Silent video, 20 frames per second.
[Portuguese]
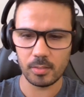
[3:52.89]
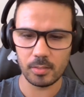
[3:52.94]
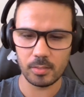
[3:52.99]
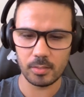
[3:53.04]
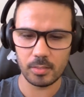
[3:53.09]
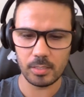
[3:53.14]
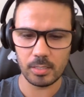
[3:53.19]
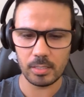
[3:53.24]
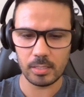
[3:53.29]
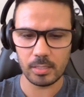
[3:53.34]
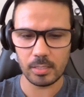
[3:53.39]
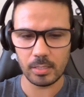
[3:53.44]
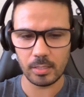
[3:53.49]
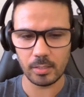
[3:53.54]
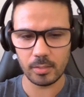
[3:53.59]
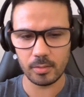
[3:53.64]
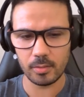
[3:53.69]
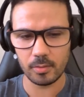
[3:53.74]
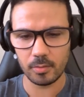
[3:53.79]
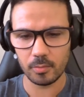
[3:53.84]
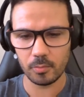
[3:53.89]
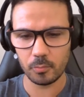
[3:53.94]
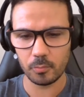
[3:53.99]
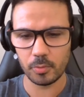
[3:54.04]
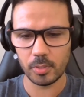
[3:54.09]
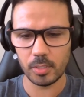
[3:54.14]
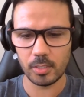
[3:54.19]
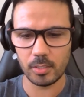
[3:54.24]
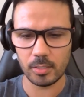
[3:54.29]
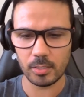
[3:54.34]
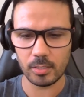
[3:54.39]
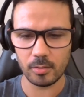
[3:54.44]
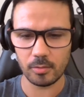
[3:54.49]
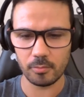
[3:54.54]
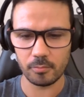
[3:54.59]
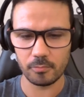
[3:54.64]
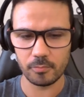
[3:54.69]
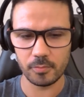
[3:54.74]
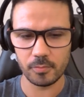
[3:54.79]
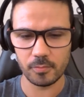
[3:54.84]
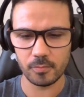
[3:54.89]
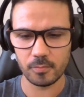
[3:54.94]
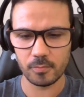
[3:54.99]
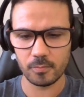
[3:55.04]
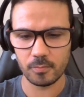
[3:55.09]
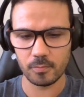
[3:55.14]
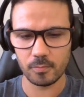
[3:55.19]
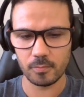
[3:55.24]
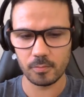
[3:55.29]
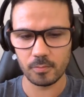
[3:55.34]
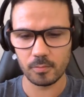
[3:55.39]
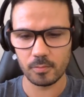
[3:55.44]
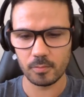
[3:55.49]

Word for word: underline, William Alves.